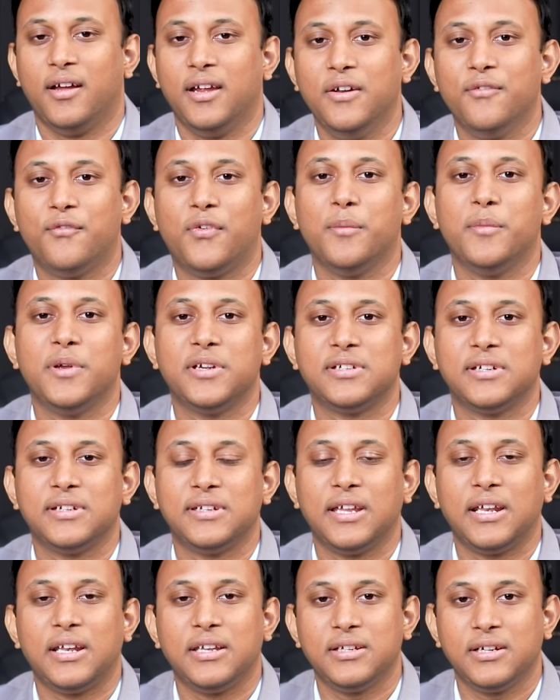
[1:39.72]

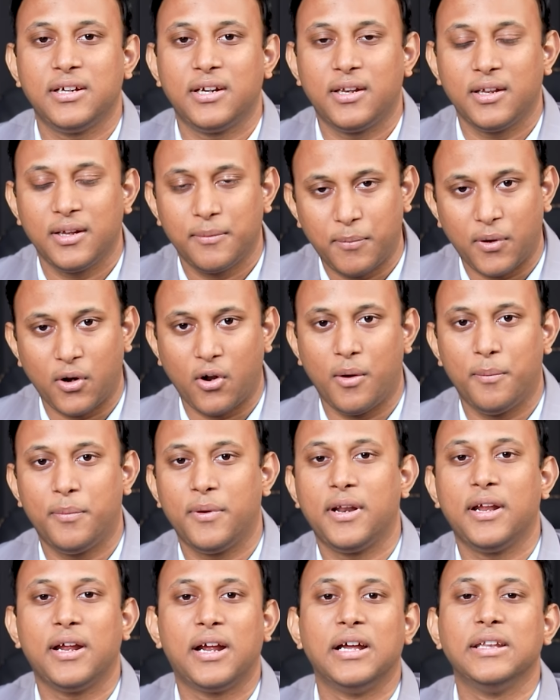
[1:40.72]
இன்ஃபர்மேஷன் தெரிஞ்சுக்கிட்டு
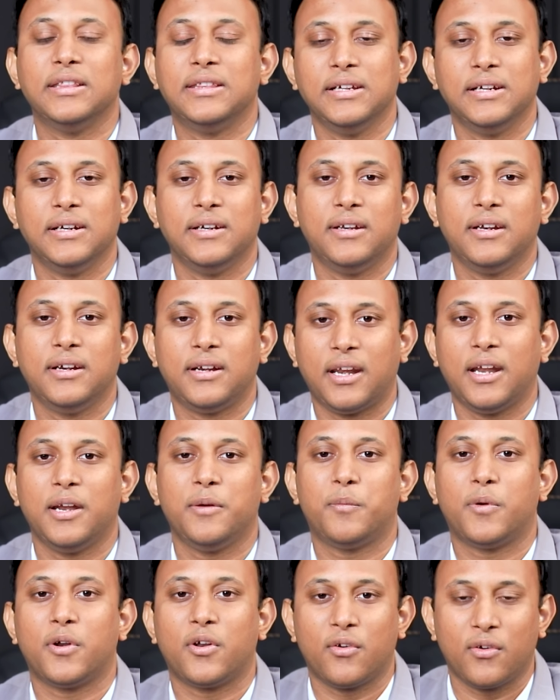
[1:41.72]
ப்ராப்பராக கற்றுக்கிட்டு
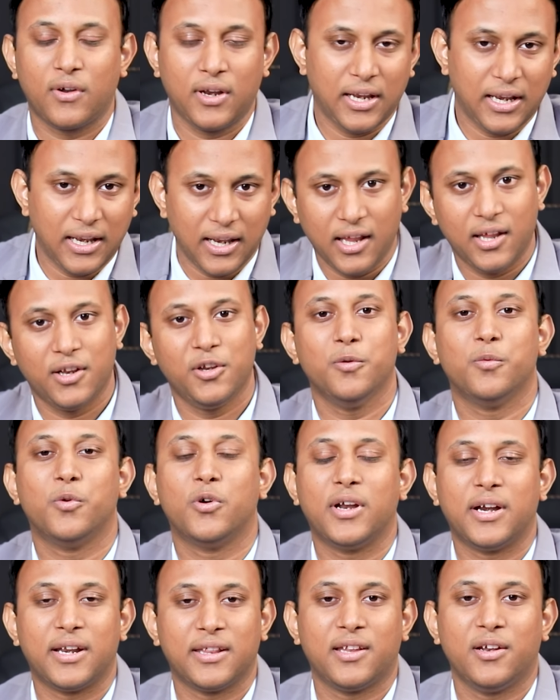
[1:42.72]
ட்ரேட் பண்ணுறவங்க எல்லாரையும்
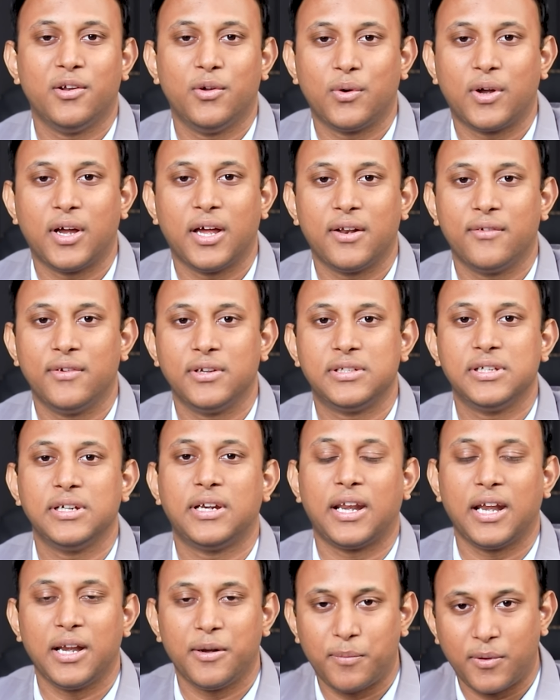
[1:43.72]
ஒரு இடத்துல உட்கார வச்சு
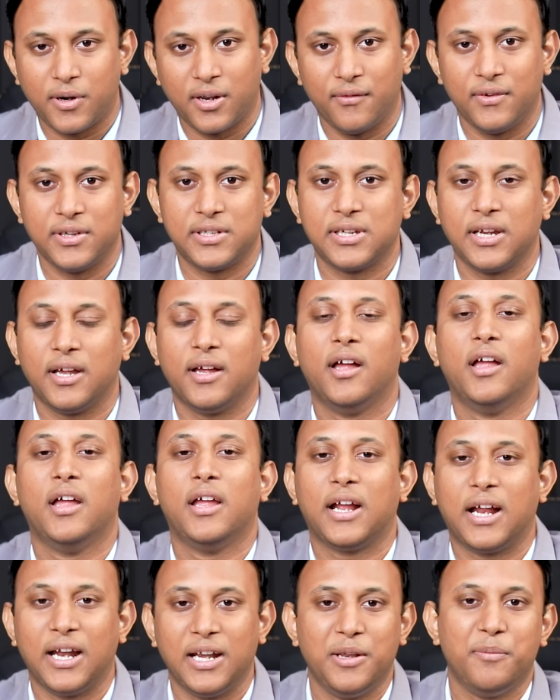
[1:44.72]
ட்ரேட் பண்ண வச்சா
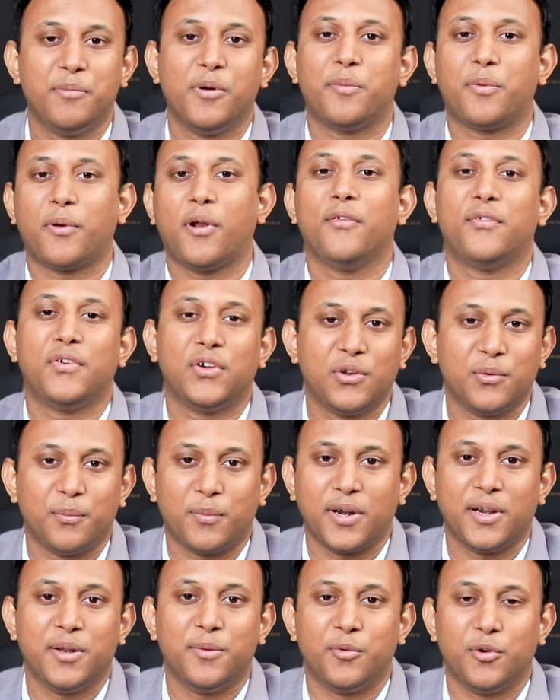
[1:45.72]
கண்டிப்பாக
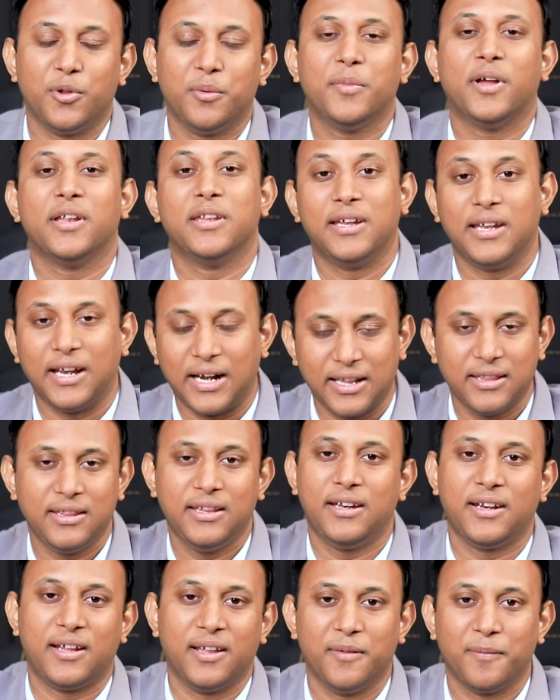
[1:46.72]
ப்ராஃபிட்டும் பண்ண முடியும் அது
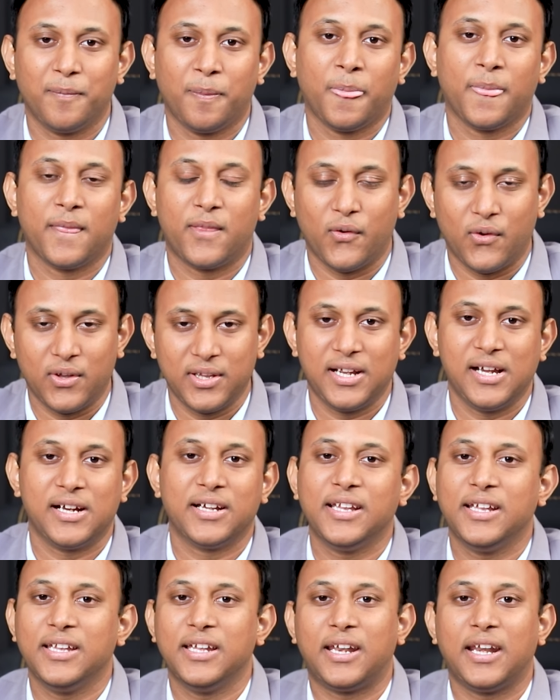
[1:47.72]
நடந்திருக்கு ஸோ
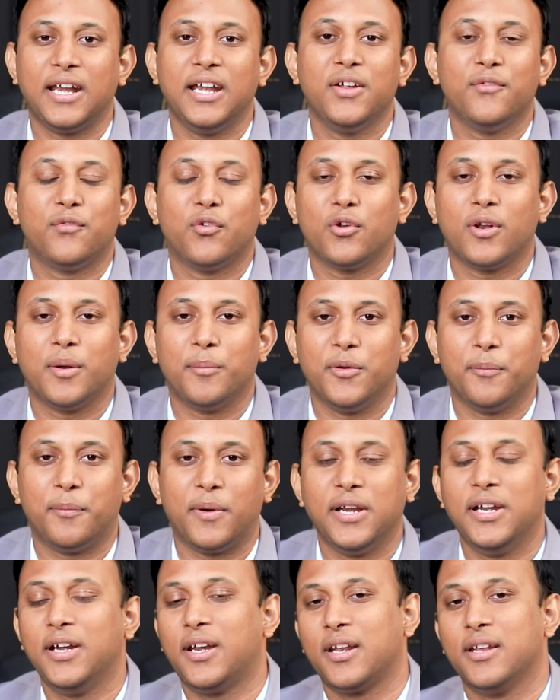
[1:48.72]
அதுக்காக தான் அந்த ட்ரேடிங் ஃப்ளோர் நம்ம
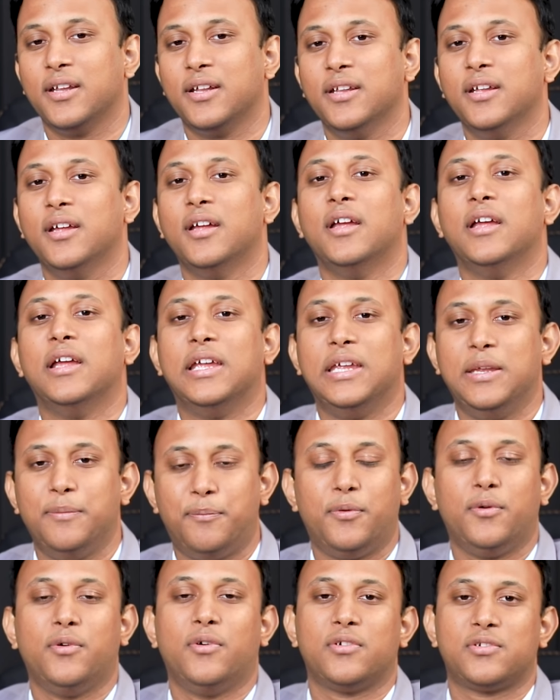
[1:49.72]
பண்ணிட்டு இருந்தது
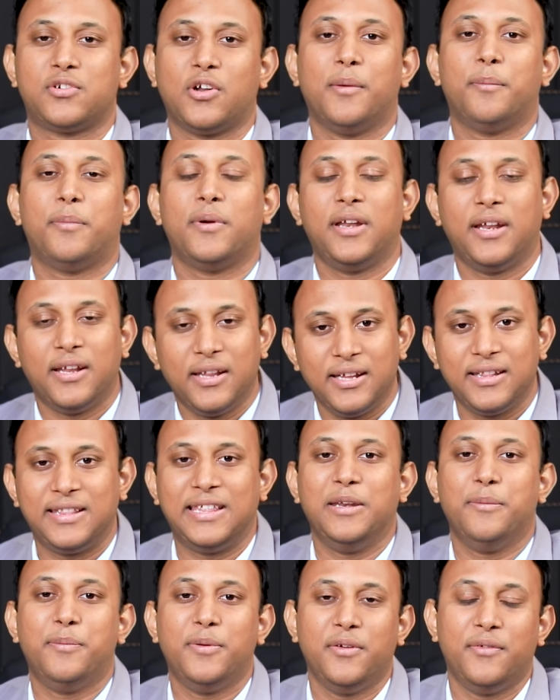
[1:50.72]
இப்போது ஸ்டாப் பண்ணது
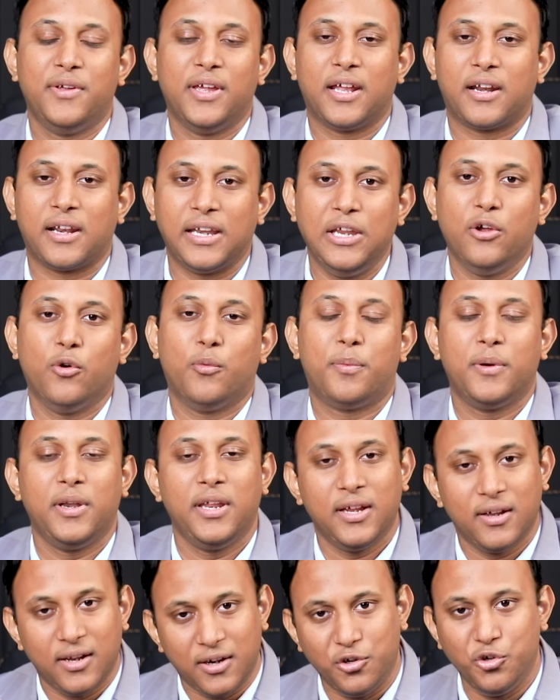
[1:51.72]
திருப்பி வி ஆர் ரீ
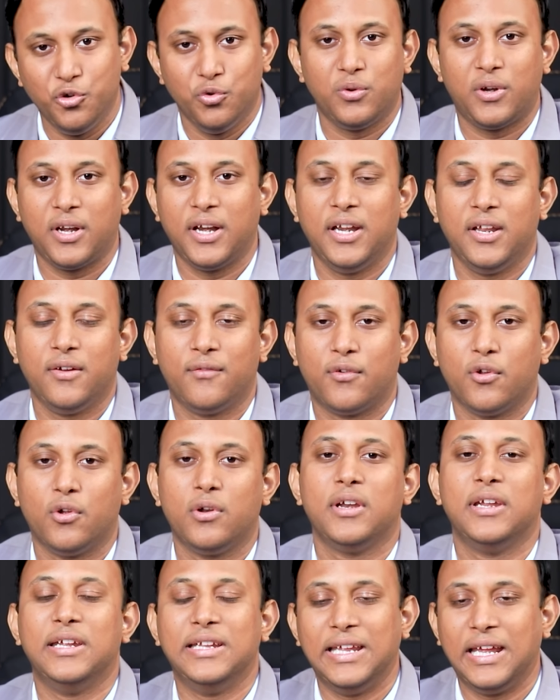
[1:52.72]
ஓப்பனிங் அ நியூ ட்ரேடிங்
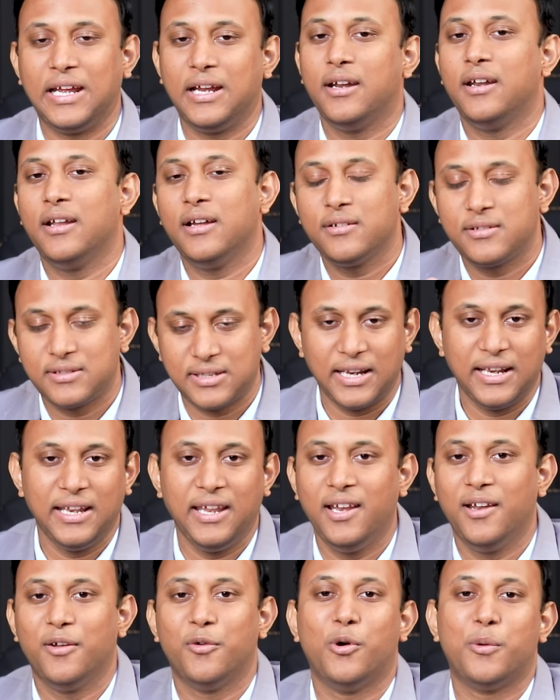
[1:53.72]
ஃப்ளோர் இது எங்கன்னா
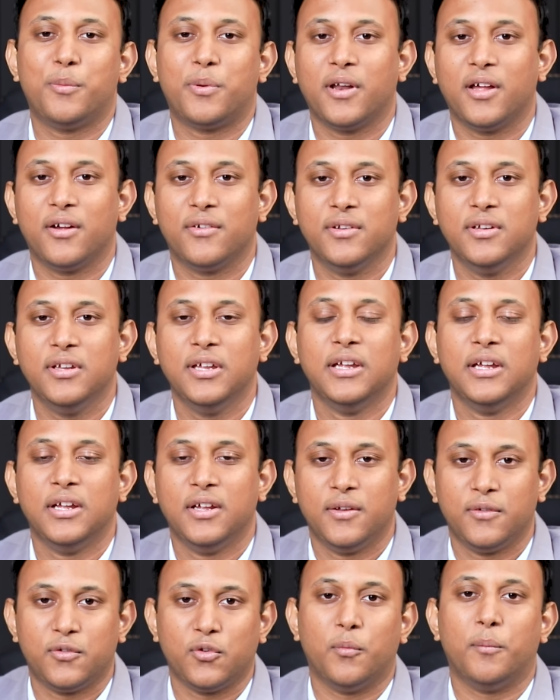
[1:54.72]
சென்னையில் ஓப்பன் ஆகுது
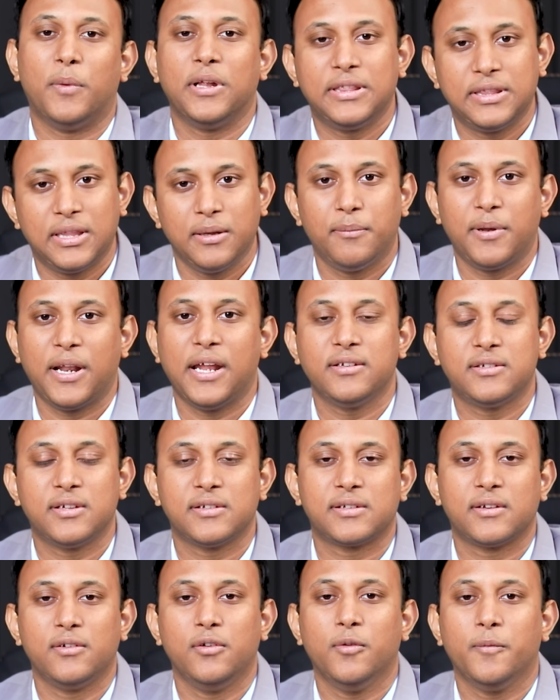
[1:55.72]
ஸோ மற்ற
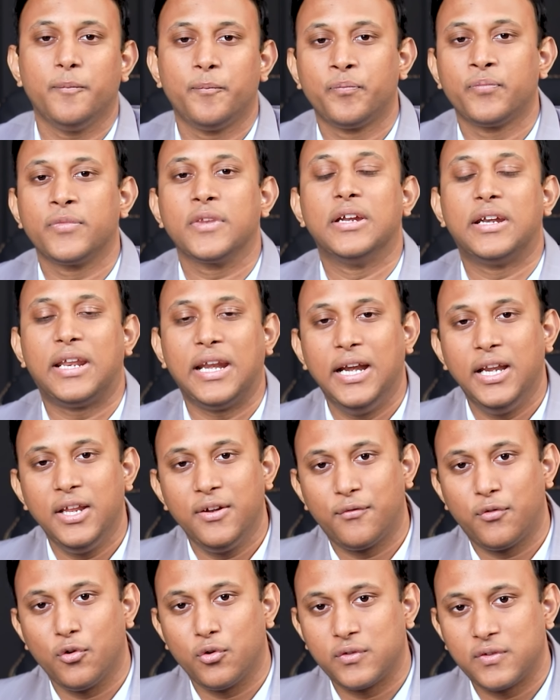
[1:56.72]
பிரான்ச்சஸ்லையும்
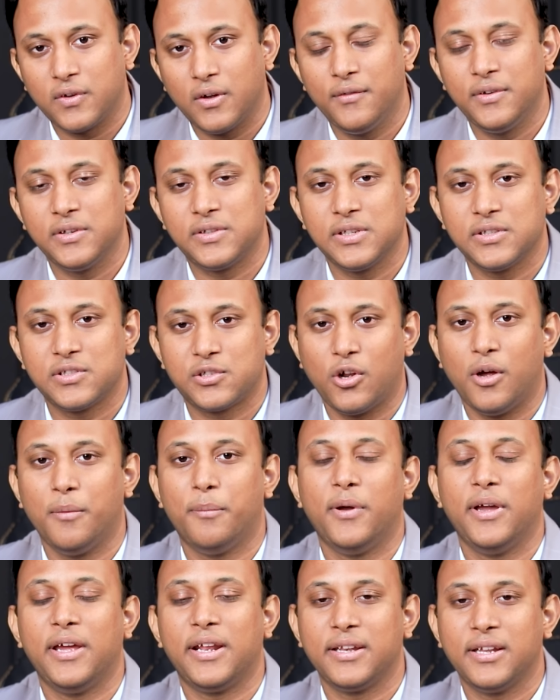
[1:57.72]
ட்ரேடிங் ஃப்ளோ சர்வீஸஸ்
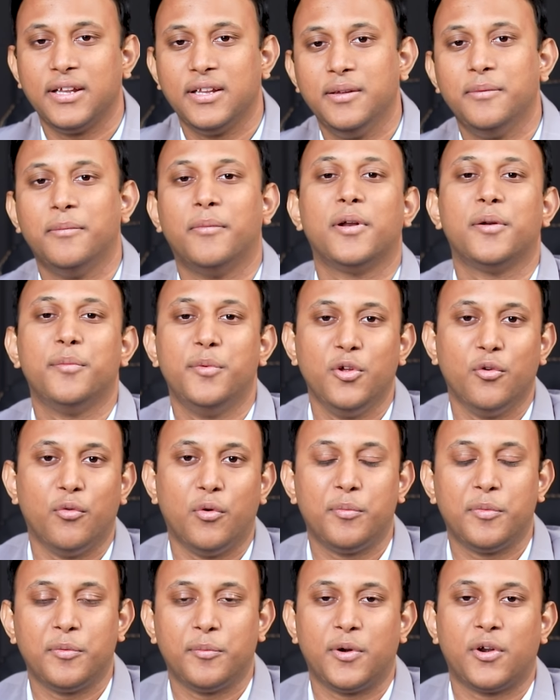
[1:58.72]
ஸ்டாப் ஆகிருந்தது மறுபடியும்
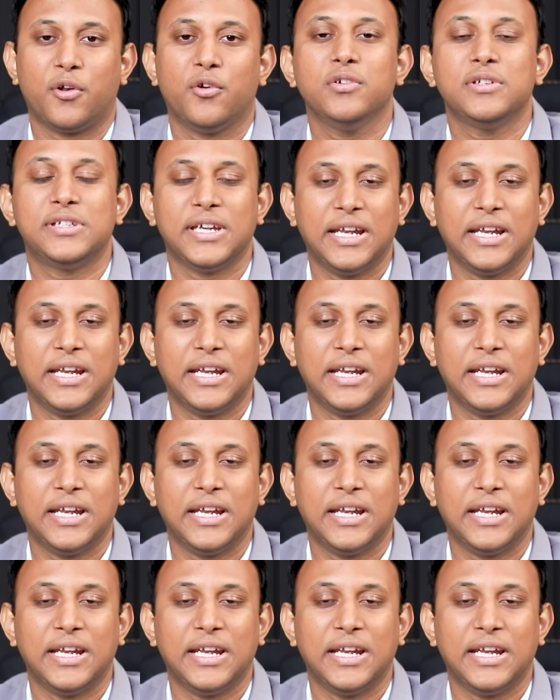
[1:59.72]
ஓப்பன் பண்ணுறோம்